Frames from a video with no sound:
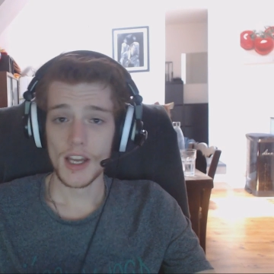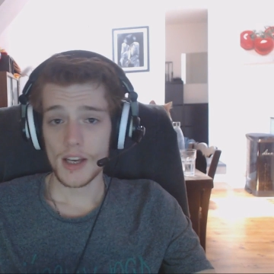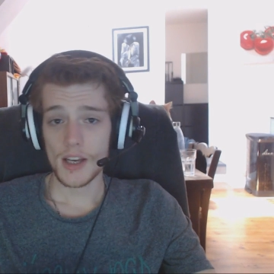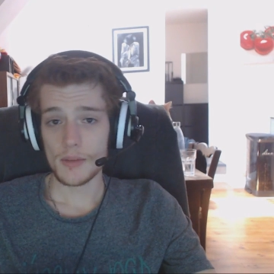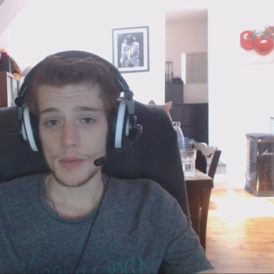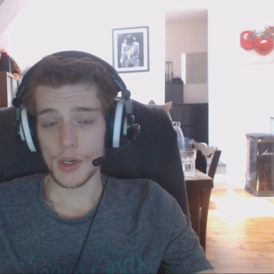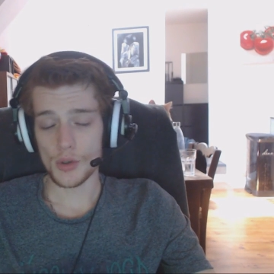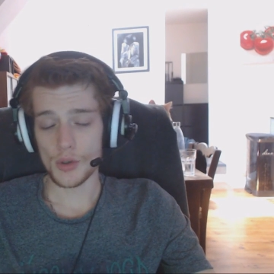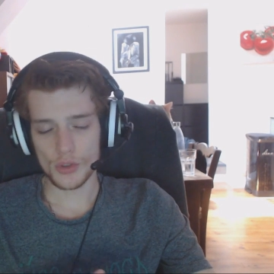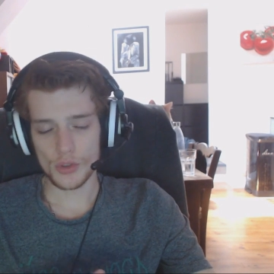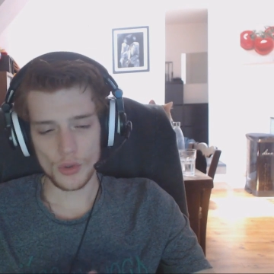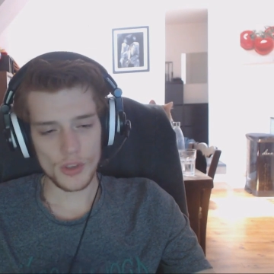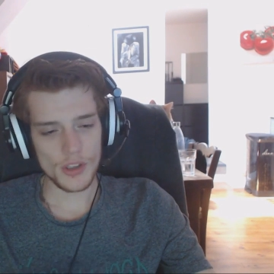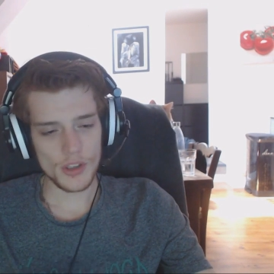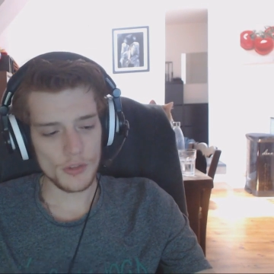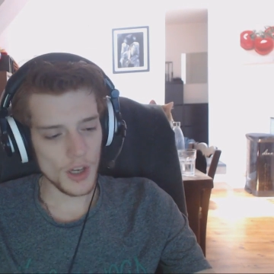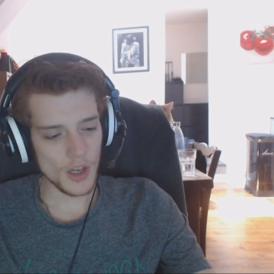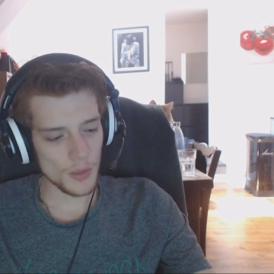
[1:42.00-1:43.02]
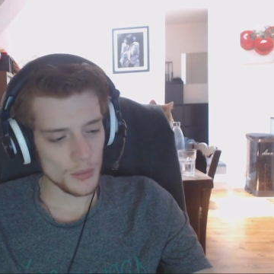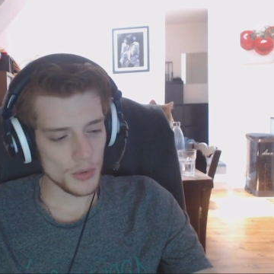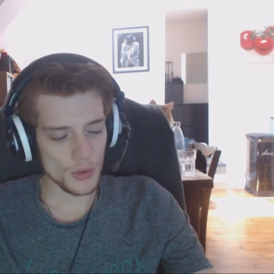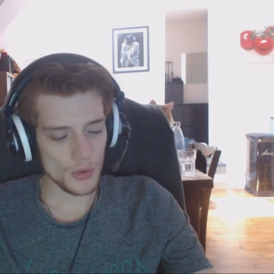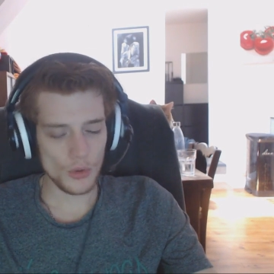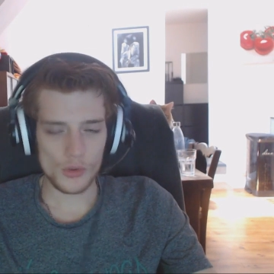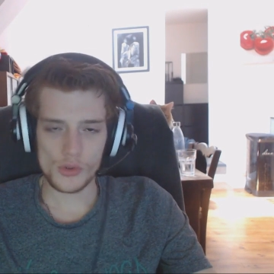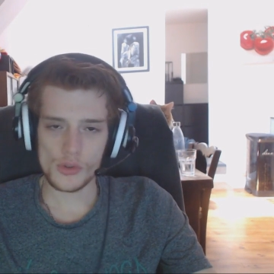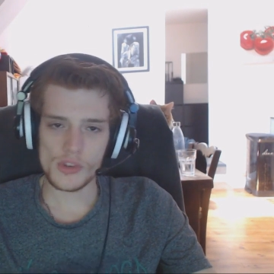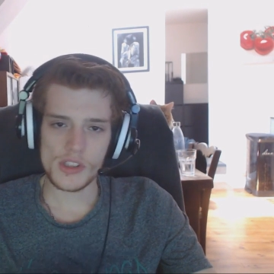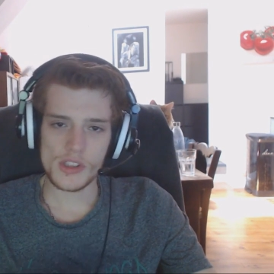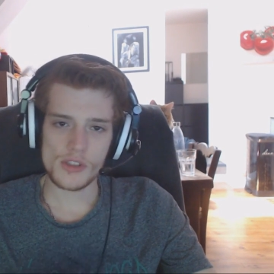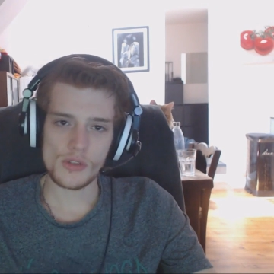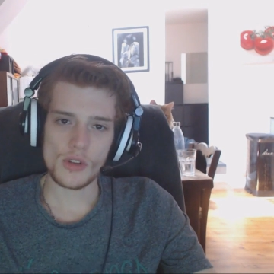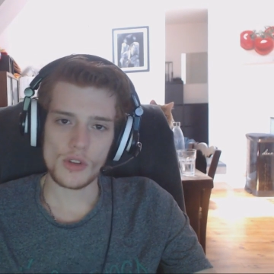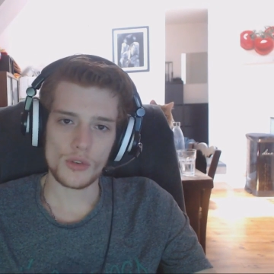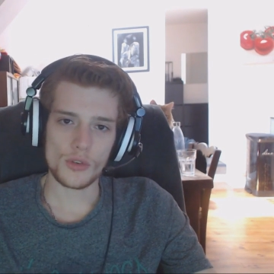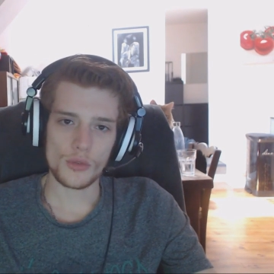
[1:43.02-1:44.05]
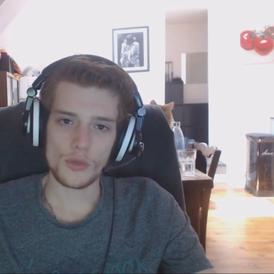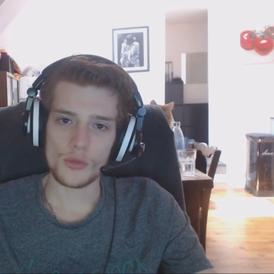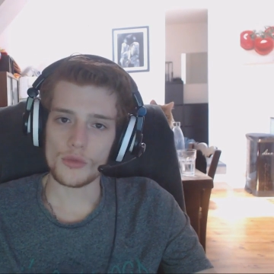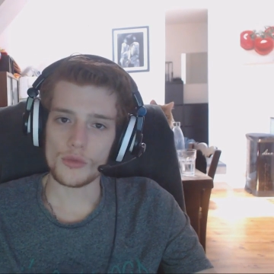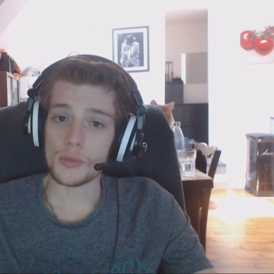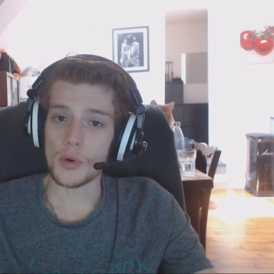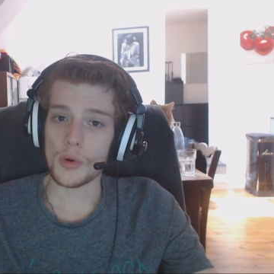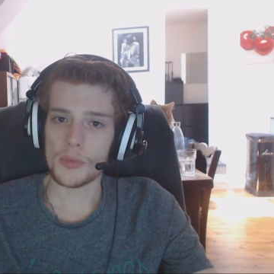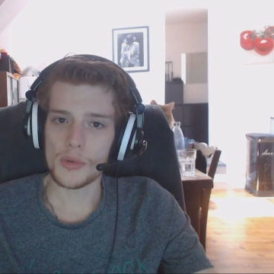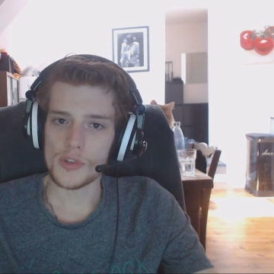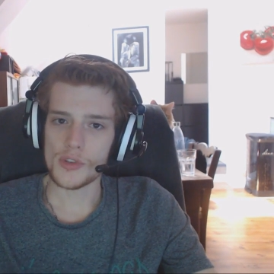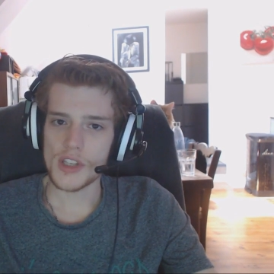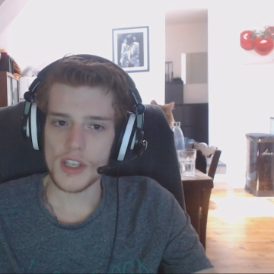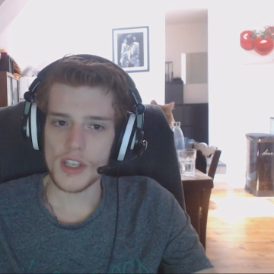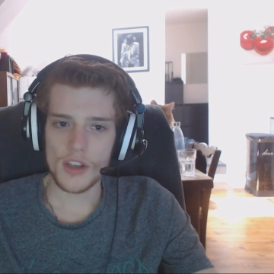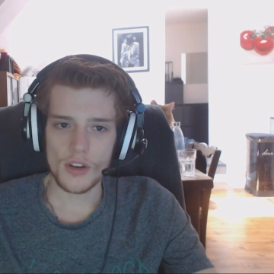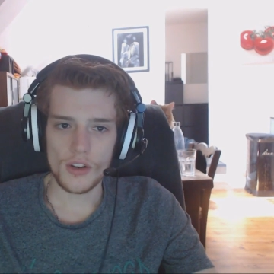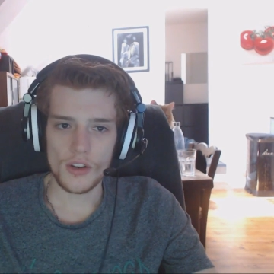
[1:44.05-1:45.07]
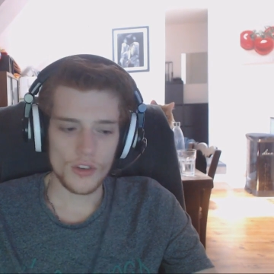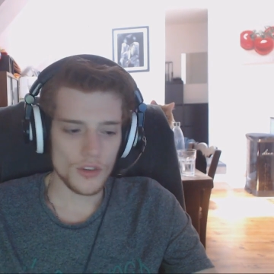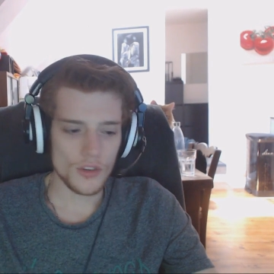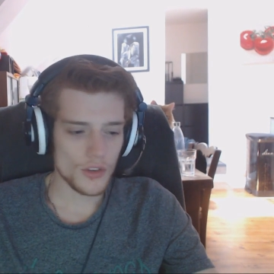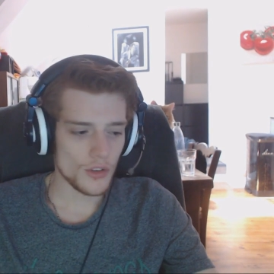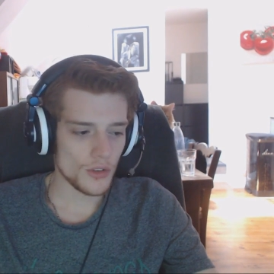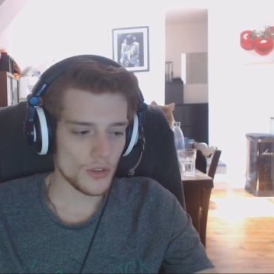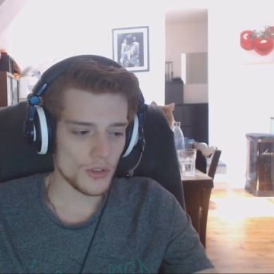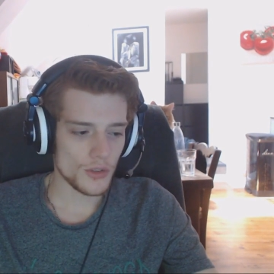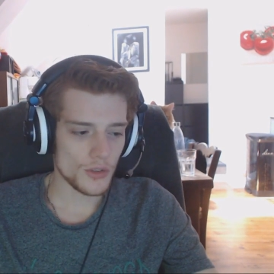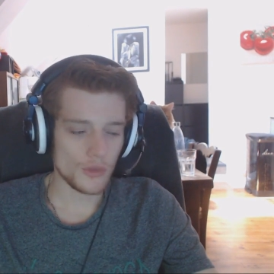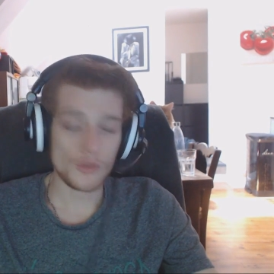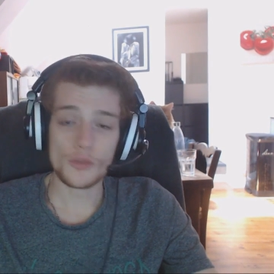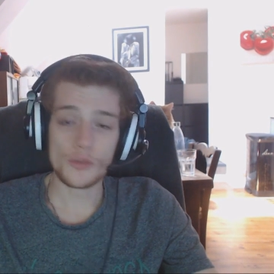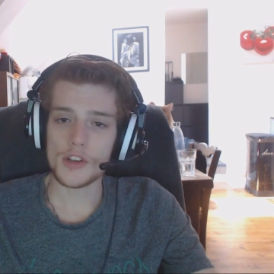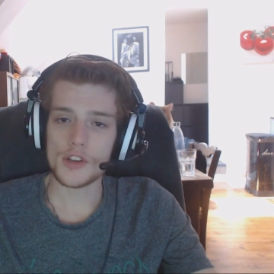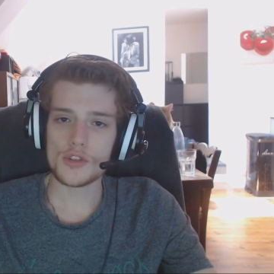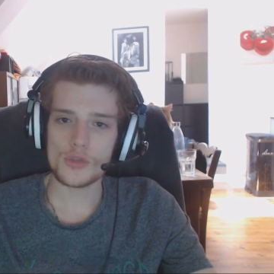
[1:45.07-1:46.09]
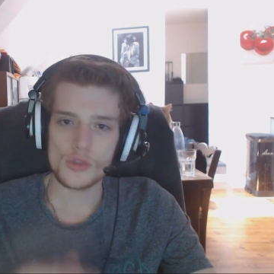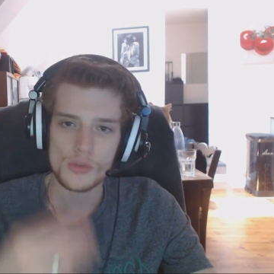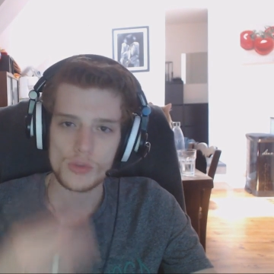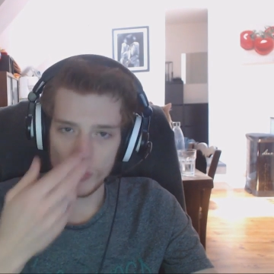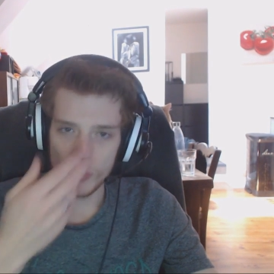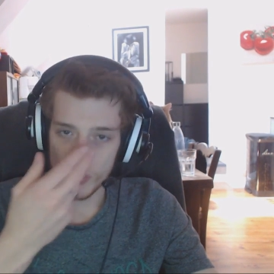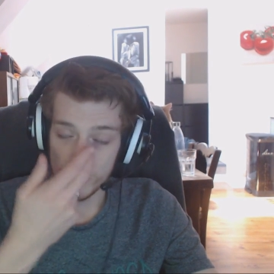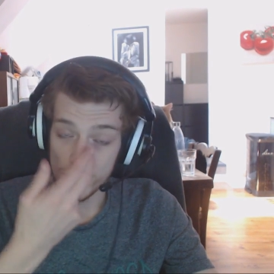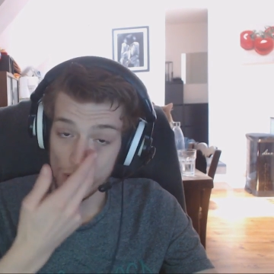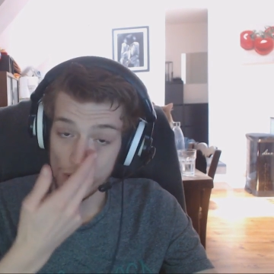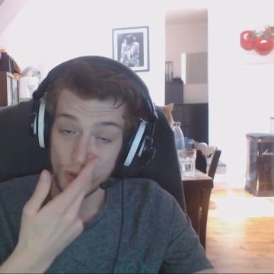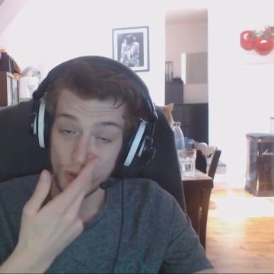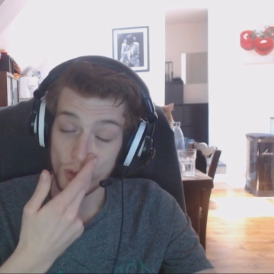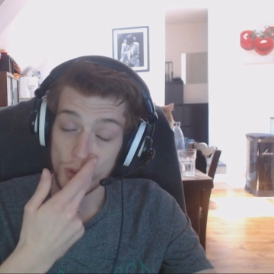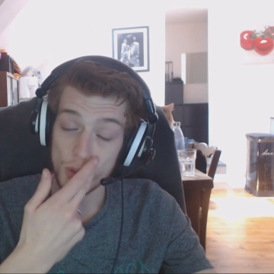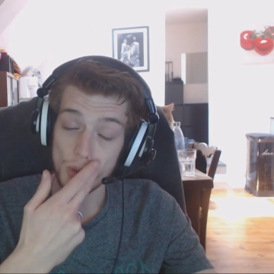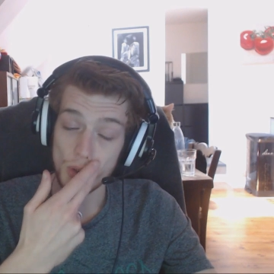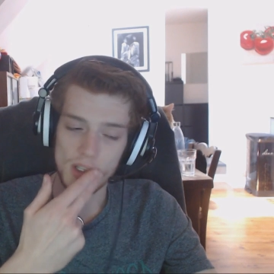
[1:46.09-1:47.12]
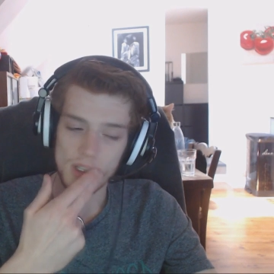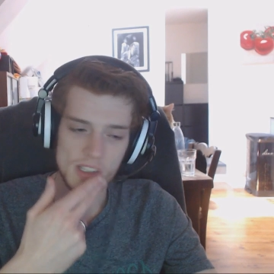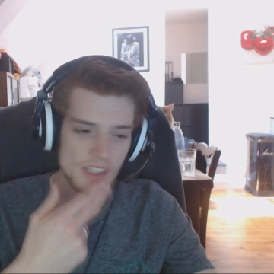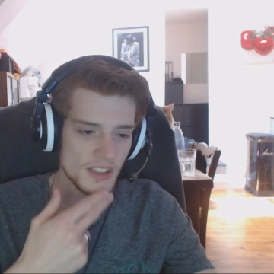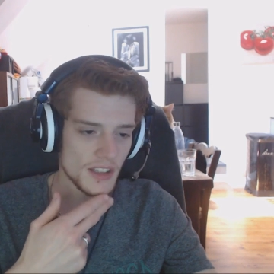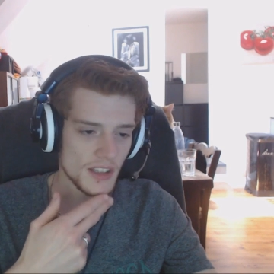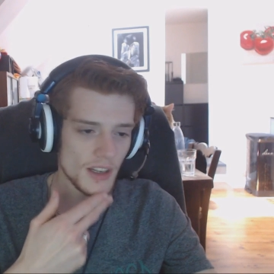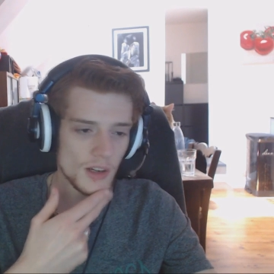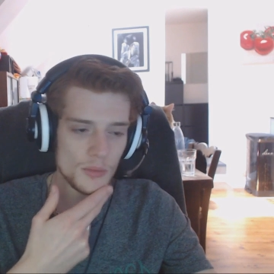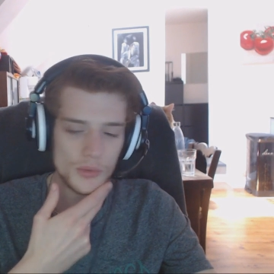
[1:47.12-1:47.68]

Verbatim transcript: bah, le temps d'avoir un peu de ressources histoire de proposer de nouvelles choses pour l'épisode 2, 3, etc.